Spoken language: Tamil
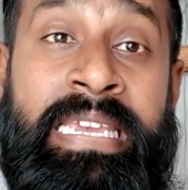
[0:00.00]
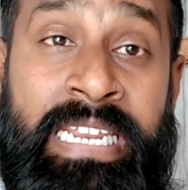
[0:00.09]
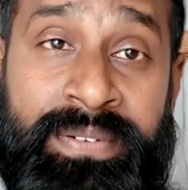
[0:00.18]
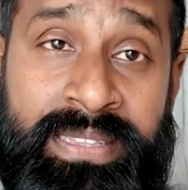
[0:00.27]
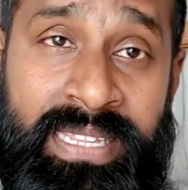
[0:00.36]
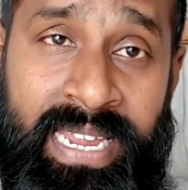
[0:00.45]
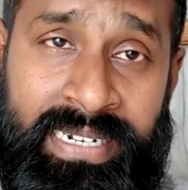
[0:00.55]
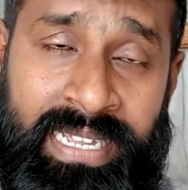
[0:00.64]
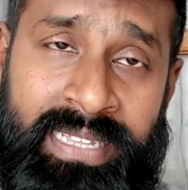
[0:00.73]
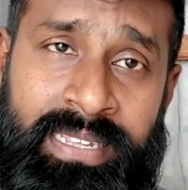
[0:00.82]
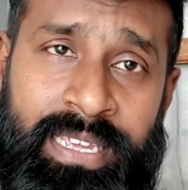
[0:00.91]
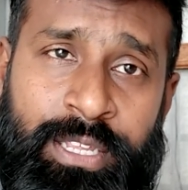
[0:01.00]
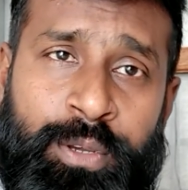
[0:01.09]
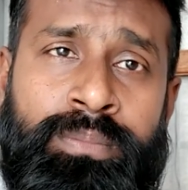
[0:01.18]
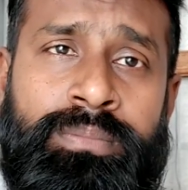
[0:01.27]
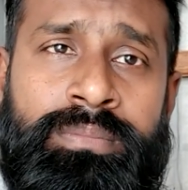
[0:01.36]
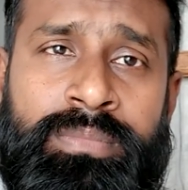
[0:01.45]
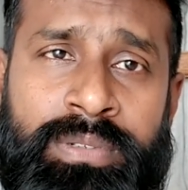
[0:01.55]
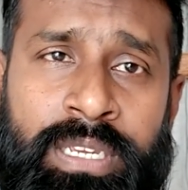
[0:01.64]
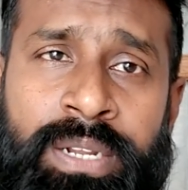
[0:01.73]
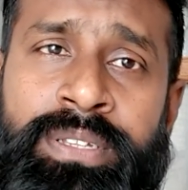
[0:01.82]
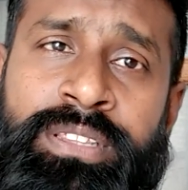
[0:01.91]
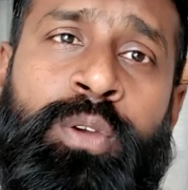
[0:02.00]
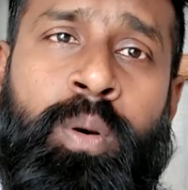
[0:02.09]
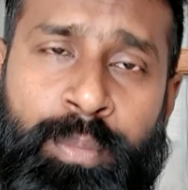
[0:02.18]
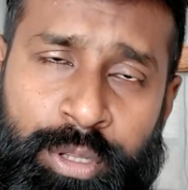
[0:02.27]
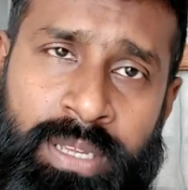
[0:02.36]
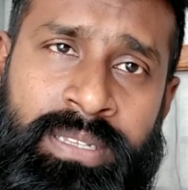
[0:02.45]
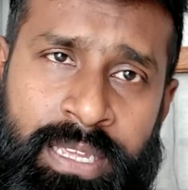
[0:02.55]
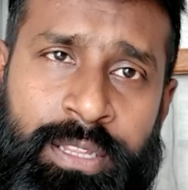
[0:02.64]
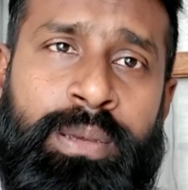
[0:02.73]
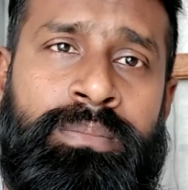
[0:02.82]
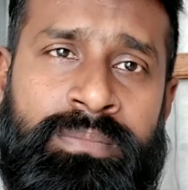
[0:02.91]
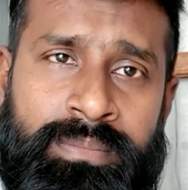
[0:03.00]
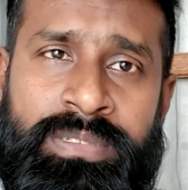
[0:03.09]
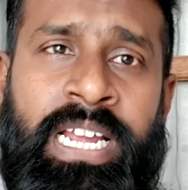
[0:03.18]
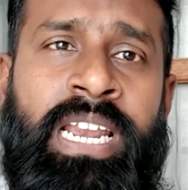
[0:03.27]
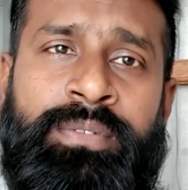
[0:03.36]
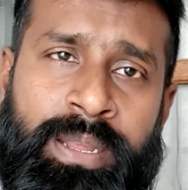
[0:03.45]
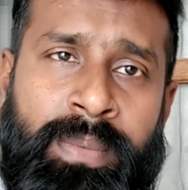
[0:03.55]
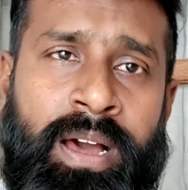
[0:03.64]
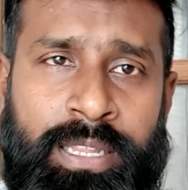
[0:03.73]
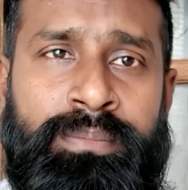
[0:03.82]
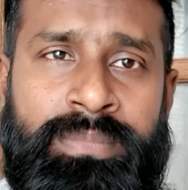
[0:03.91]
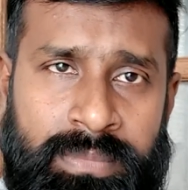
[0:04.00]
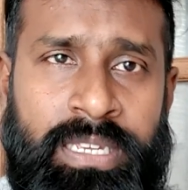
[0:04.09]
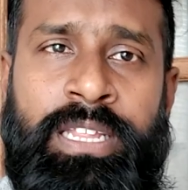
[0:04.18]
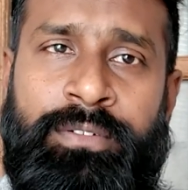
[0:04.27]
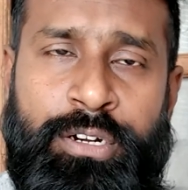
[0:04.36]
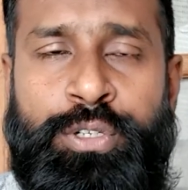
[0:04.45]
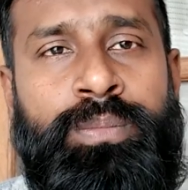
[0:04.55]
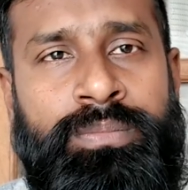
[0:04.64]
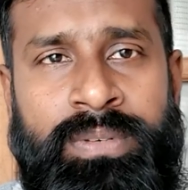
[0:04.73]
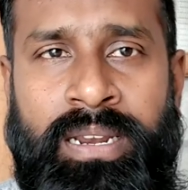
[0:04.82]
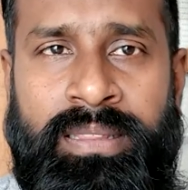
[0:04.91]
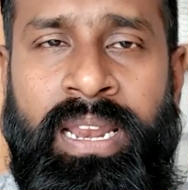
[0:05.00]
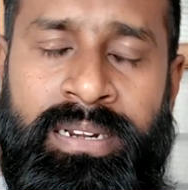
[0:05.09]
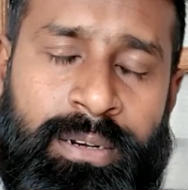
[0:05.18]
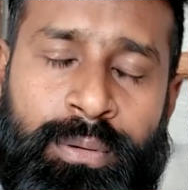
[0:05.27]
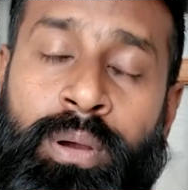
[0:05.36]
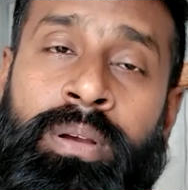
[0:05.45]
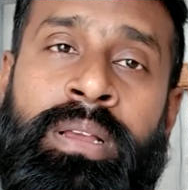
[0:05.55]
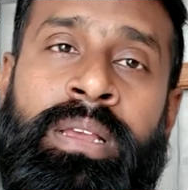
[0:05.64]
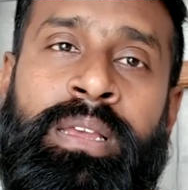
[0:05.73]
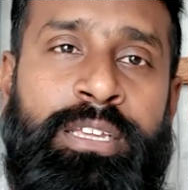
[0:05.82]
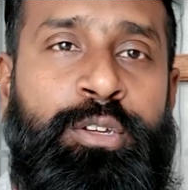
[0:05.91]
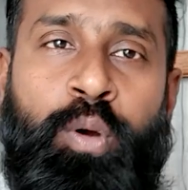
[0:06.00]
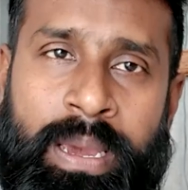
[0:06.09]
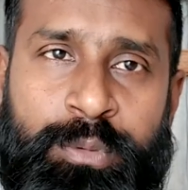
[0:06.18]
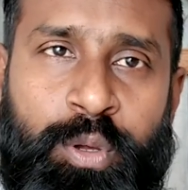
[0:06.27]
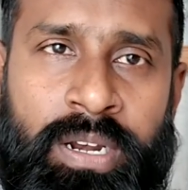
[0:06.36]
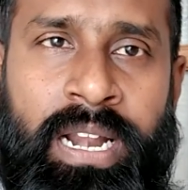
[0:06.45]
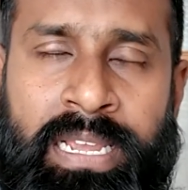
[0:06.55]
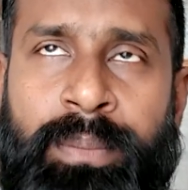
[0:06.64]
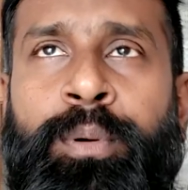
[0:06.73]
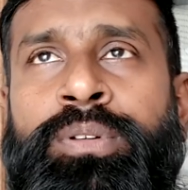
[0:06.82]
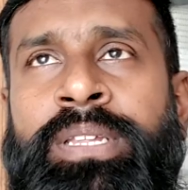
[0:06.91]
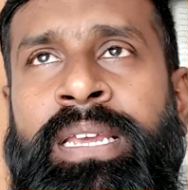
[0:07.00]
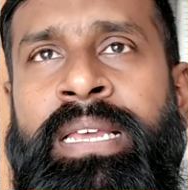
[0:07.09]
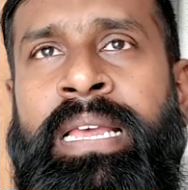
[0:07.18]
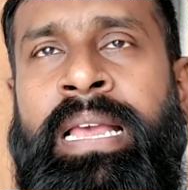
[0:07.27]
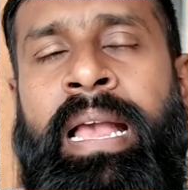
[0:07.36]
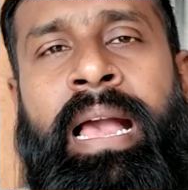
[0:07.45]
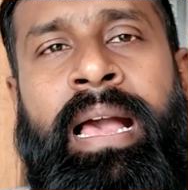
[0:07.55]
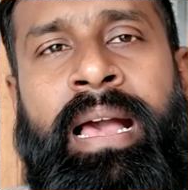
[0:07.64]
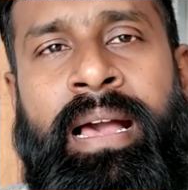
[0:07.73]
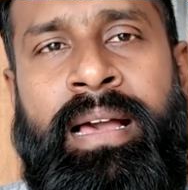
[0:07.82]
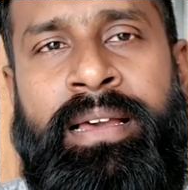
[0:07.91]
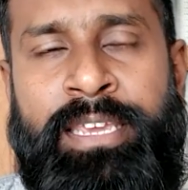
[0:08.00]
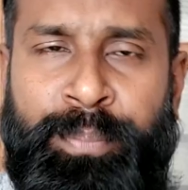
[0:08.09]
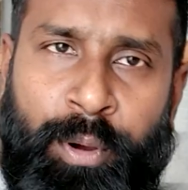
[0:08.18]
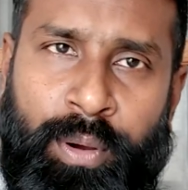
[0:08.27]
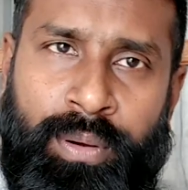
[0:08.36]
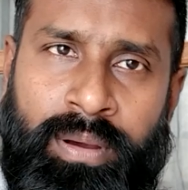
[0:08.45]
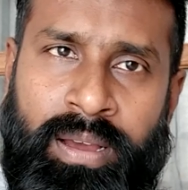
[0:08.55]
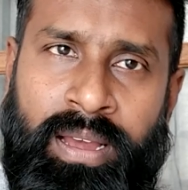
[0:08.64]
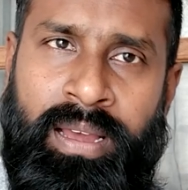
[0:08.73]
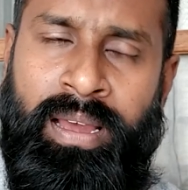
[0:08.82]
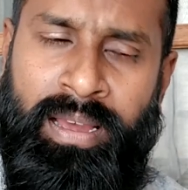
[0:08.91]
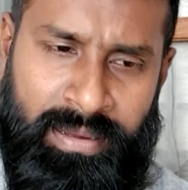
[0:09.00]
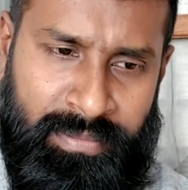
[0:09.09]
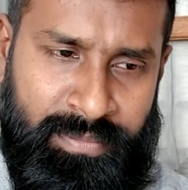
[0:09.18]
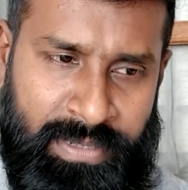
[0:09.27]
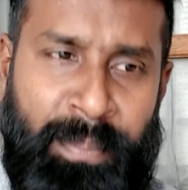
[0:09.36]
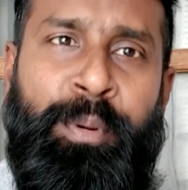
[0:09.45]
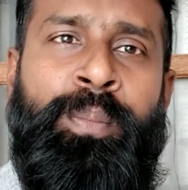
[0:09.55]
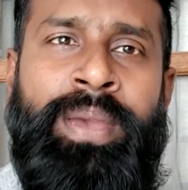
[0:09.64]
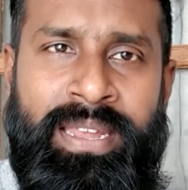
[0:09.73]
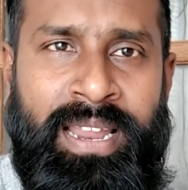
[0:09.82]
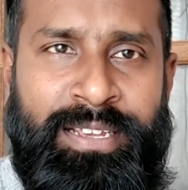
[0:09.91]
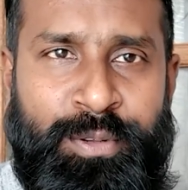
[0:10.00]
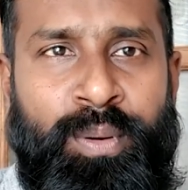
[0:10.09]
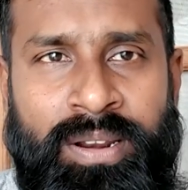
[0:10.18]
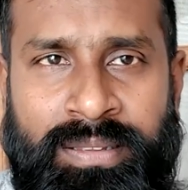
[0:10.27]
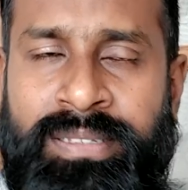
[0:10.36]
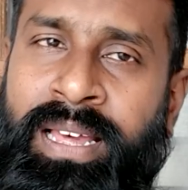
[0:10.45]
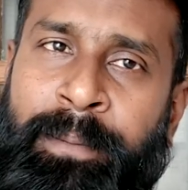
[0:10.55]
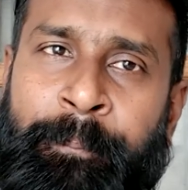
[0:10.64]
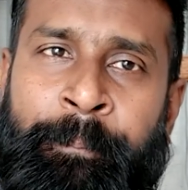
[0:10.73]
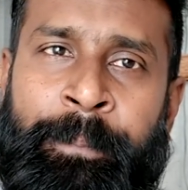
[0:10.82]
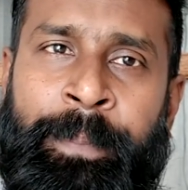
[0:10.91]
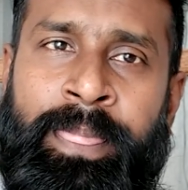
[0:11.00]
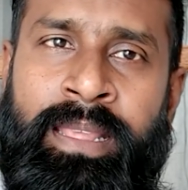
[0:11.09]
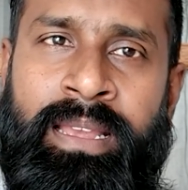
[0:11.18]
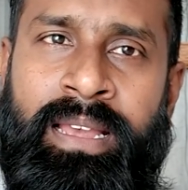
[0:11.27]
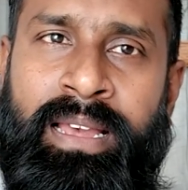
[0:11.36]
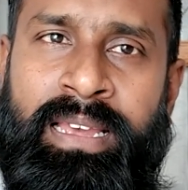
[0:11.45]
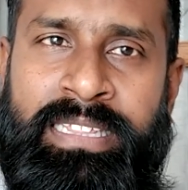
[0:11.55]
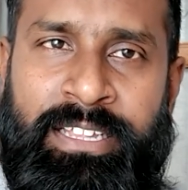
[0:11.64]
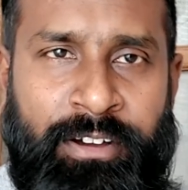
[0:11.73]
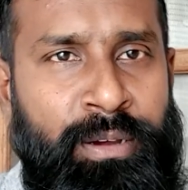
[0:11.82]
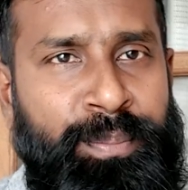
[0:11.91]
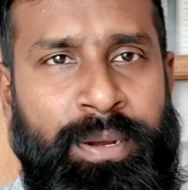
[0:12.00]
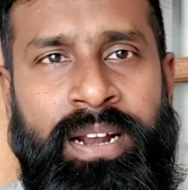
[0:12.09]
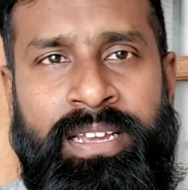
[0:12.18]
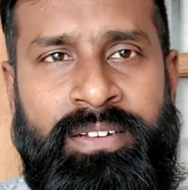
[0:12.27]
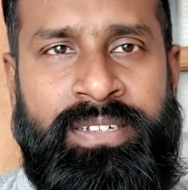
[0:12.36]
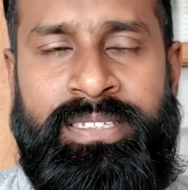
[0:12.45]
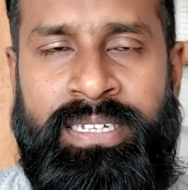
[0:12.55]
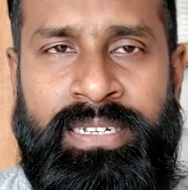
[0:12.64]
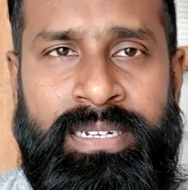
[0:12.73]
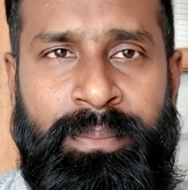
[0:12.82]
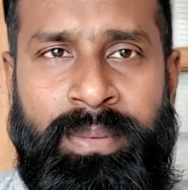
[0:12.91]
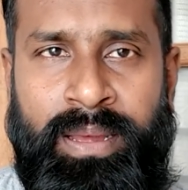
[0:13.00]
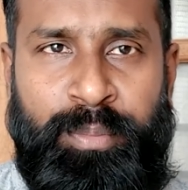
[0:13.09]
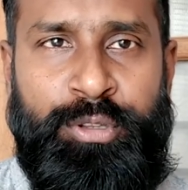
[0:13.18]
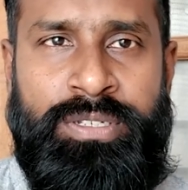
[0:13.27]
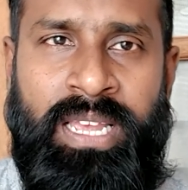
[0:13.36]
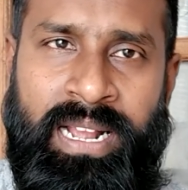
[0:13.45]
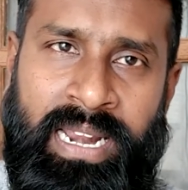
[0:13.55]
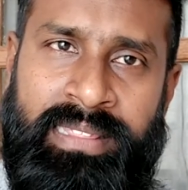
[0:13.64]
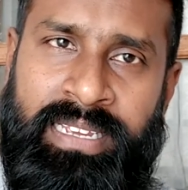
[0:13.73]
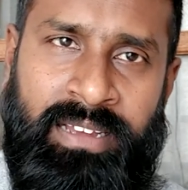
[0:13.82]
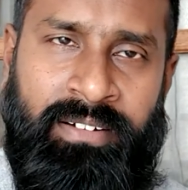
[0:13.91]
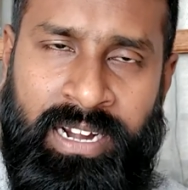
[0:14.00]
இருபத்தி எட்டாம் தேதியும் இருபத்தி ஒன்பதாம் தேதியும் ஜனவரி மாதம் இந்த வருஷம் நடத்தலான்னு இருக்கோம் இது கோயம்புத்தூரில் நடக்க போகுது இப்போது எப்போவுமே நான் சொல்கிறது தான் இந்த வகுப்புகளுக்கு வந்து நம்ம புதுசாக கலந்துக்க